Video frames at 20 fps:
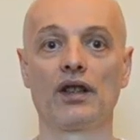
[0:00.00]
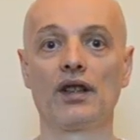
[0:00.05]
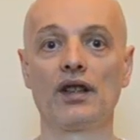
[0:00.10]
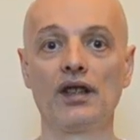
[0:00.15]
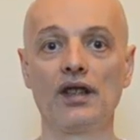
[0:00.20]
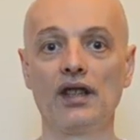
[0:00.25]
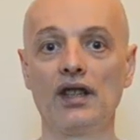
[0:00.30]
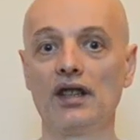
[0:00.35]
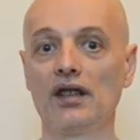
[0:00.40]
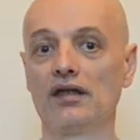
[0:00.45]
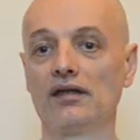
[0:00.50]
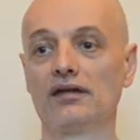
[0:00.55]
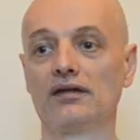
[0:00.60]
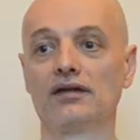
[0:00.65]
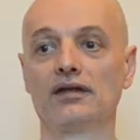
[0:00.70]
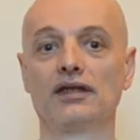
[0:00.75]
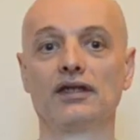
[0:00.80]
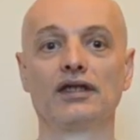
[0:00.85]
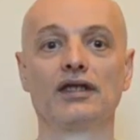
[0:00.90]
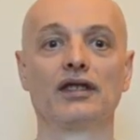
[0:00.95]
Y
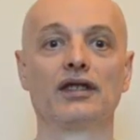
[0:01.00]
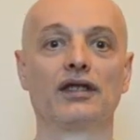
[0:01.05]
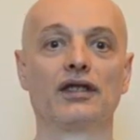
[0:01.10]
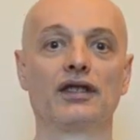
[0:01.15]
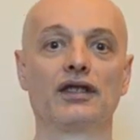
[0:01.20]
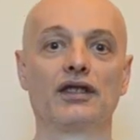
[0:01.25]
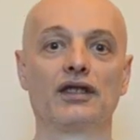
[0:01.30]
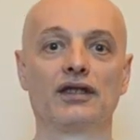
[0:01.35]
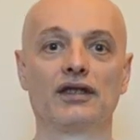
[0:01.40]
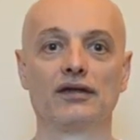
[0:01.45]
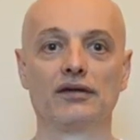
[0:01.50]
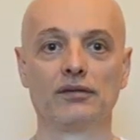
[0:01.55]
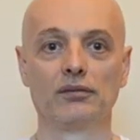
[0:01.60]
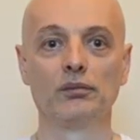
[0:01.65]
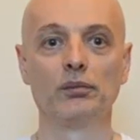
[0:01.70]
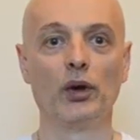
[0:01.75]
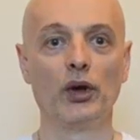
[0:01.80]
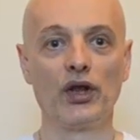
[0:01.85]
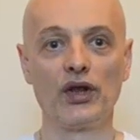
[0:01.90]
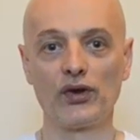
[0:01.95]

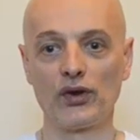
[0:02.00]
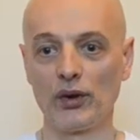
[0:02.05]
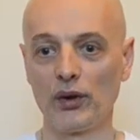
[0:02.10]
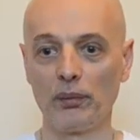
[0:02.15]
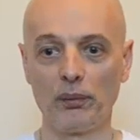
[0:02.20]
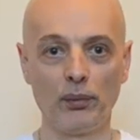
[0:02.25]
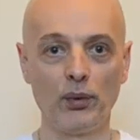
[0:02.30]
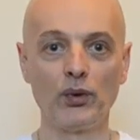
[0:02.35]
por eso